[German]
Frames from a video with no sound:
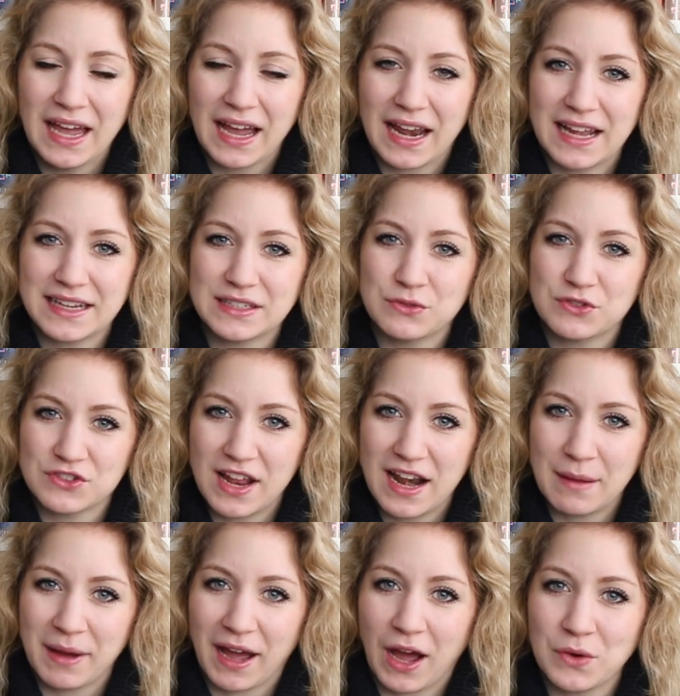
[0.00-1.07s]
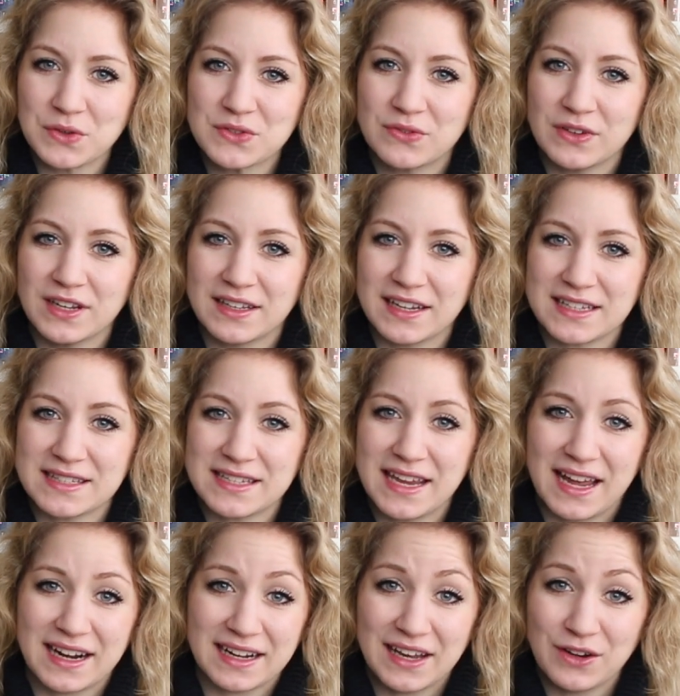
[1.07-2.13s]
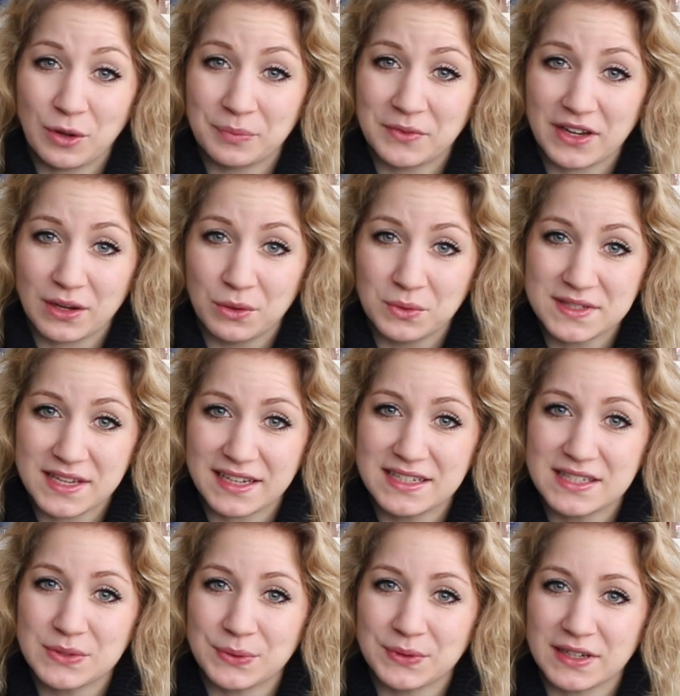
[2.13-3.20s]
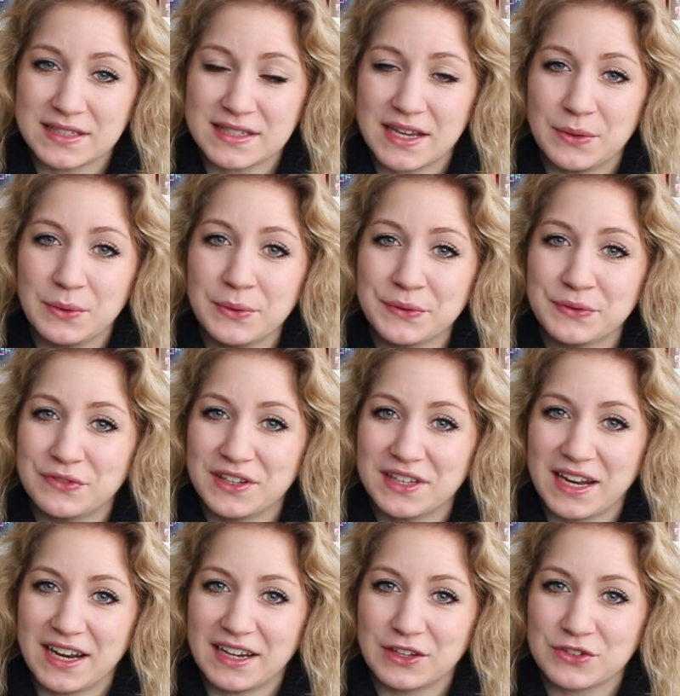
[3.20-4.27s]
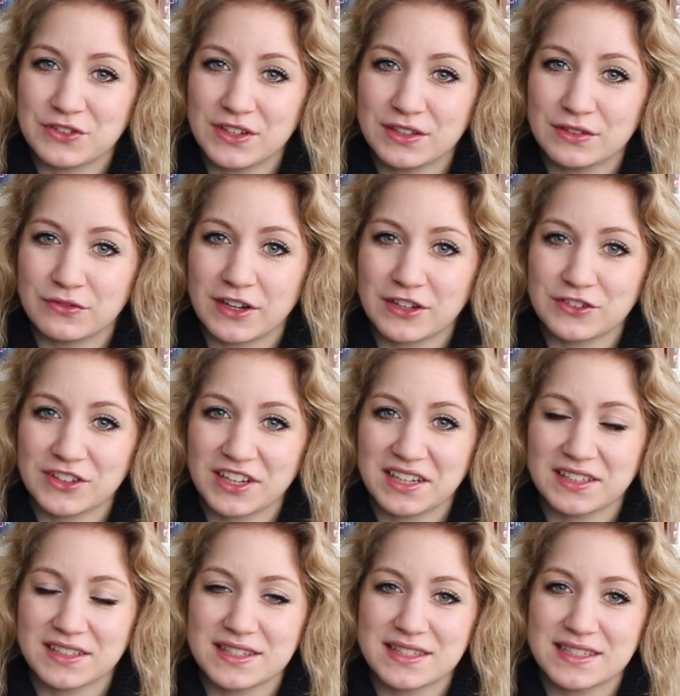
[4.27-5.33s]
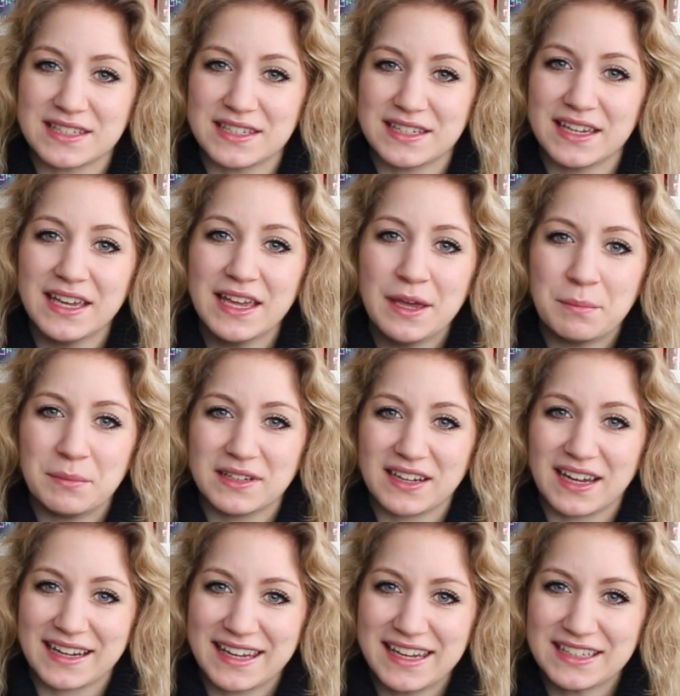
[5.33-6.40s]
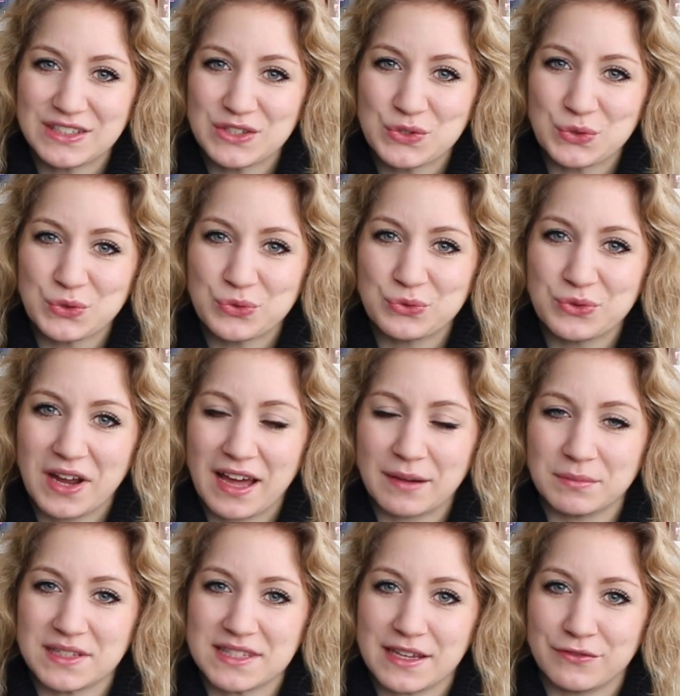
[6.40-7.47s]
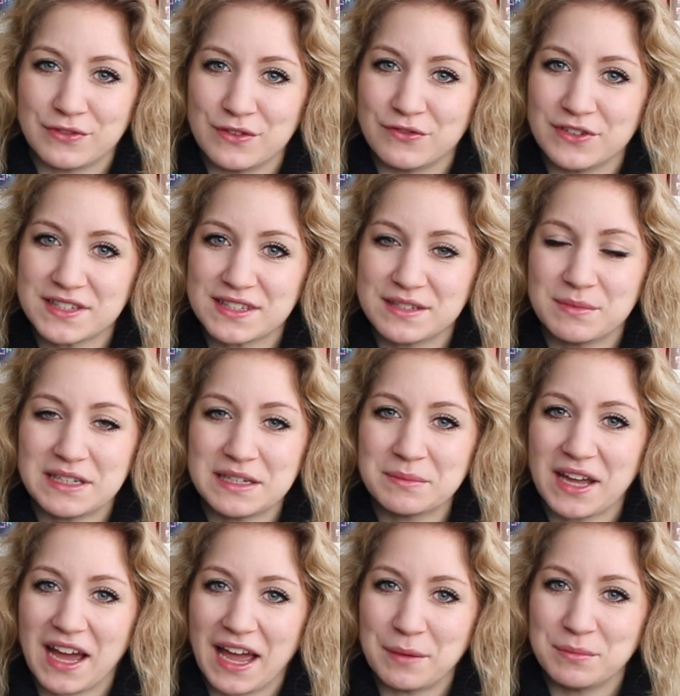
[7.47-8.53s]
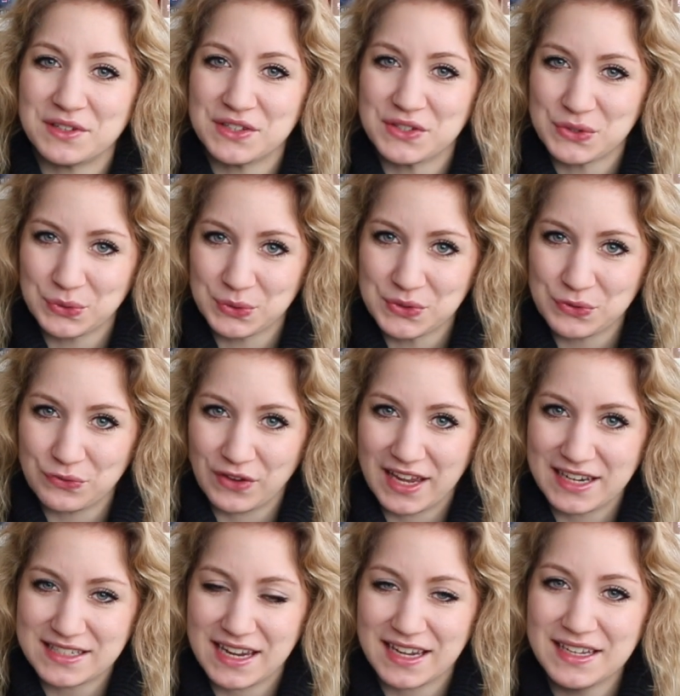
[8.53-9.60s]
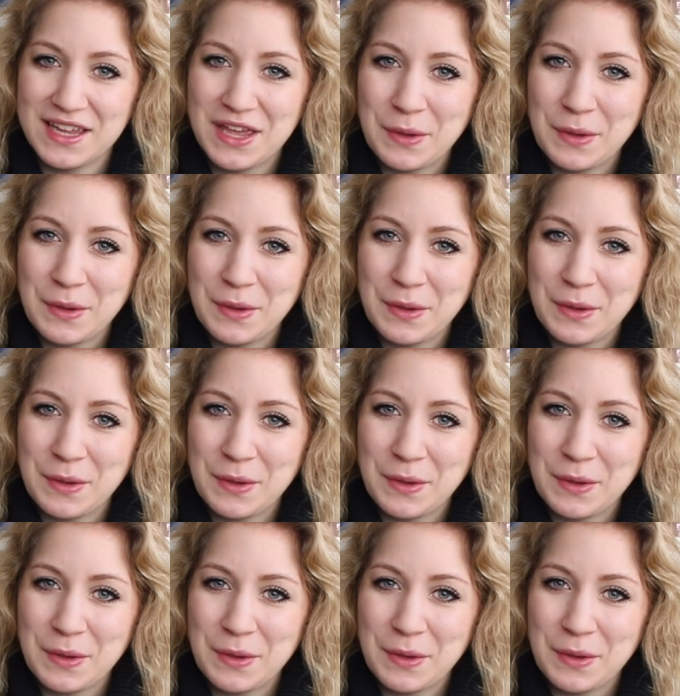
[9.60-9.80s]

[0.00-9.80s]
relativ schnell aber rausfindet, dass er kein Obdachloser ist und dass er irgendwie in eine Geschichte verstrickt ist, die mit Raketen zu tun hat, mit sehr viel Wissen, mit dem Geheimdienst und so weiter.